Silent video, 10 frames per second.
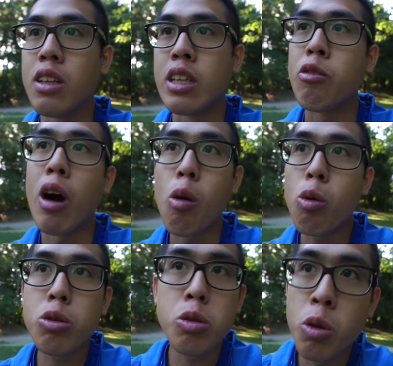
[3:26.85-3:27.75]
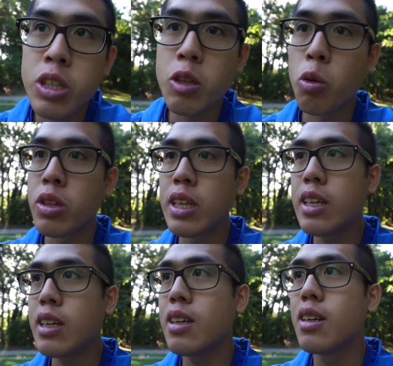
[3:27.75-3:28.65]
d'avoir honte de qui on
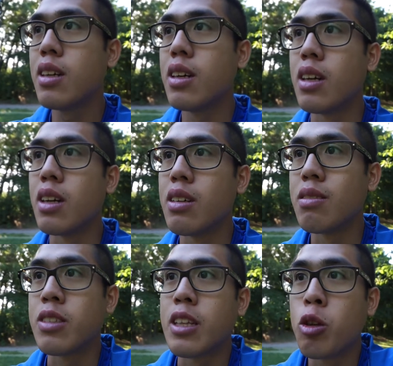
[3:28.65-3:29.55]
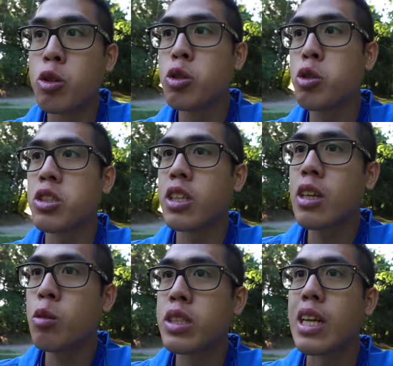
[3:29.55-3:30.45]
est, d'être dans une
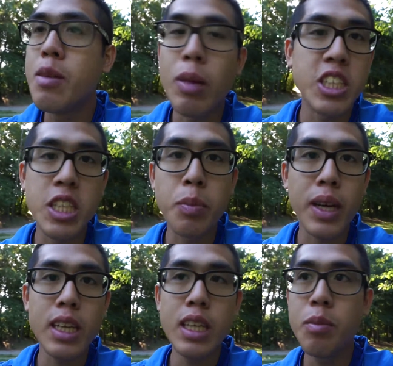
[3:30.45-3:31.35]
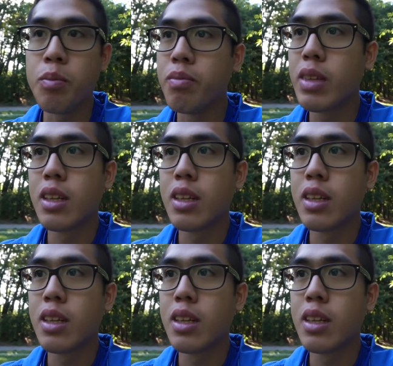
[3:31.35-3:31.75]
société où c'est l'image qui prime.